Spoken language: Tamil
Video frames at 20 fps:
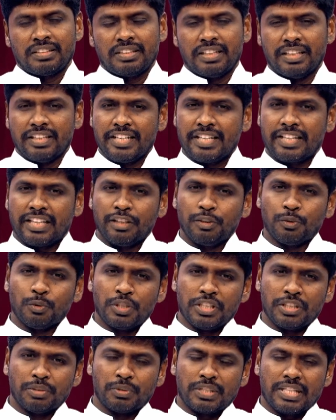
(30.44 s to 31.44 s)
எண்ணிக்கை
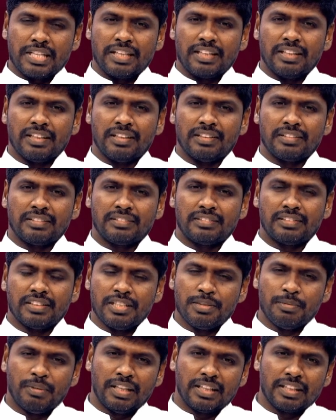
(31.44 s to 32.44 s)
நூலினுடைய
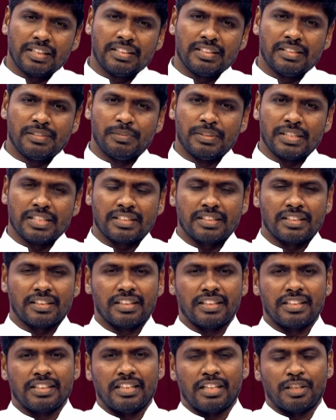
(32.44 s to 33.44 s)
தெளிவான
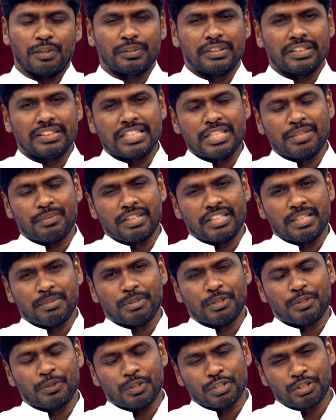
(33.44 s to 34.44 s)
விளக்கங்களை அருத்தந்தை அவர்கள்
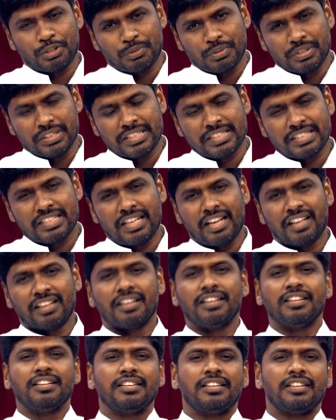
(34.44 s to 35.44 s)
நமக்கு கொடுத்து
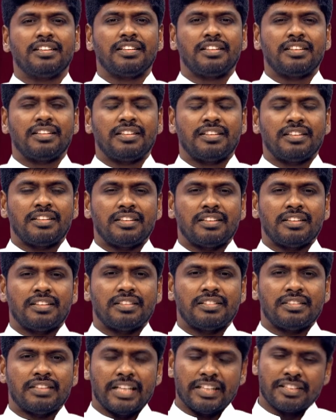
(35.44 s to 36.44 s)
கொண்டிருக்கிறார்கள்
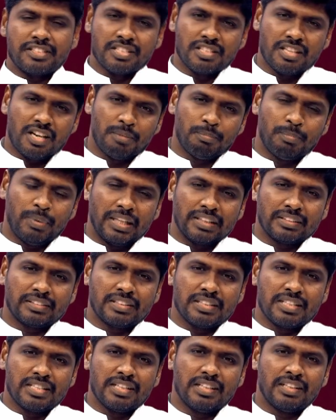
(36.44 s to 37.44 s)
நேற்று நாம்
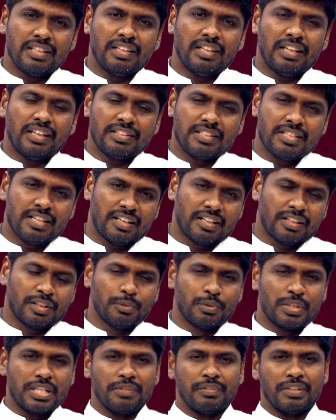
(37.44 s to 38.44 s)
பார்த்த
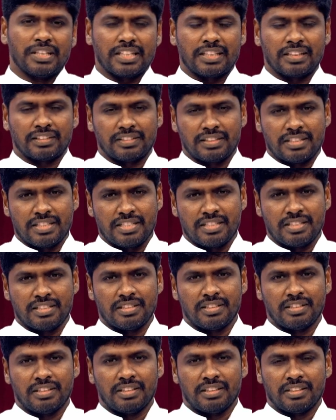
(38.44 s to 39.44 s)
அதிகாரங்களுடைய விளக்கத்தை
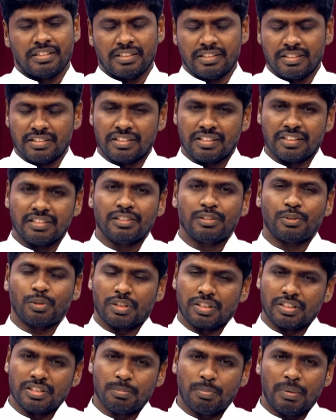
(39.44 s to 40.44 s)
இன்று
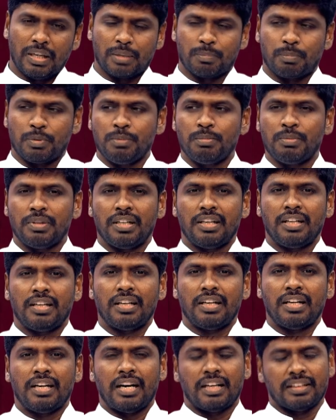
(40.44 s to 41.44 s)
தொடர்ந்து பார்ப்போம்
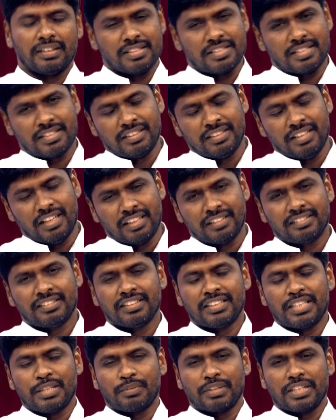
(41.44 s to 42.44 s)
அதற்கு
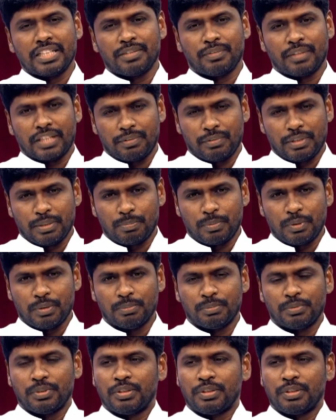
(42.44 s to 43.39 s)
அருத்தந்தை அவர்களை வரவேற்போம்